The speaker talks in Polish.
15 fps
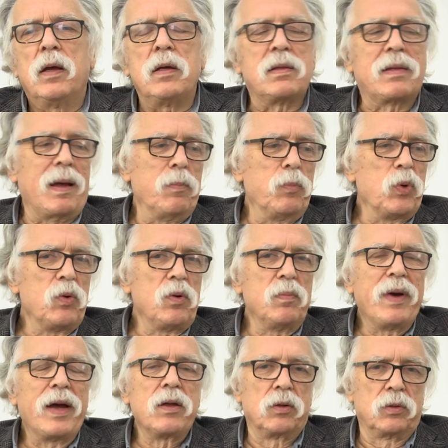I tam były
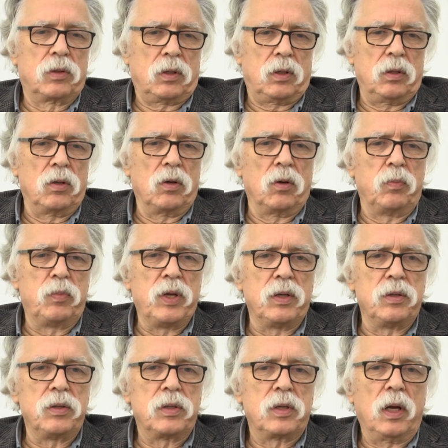majątki do
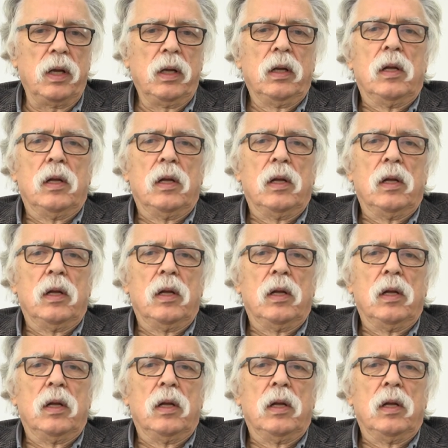objęcia,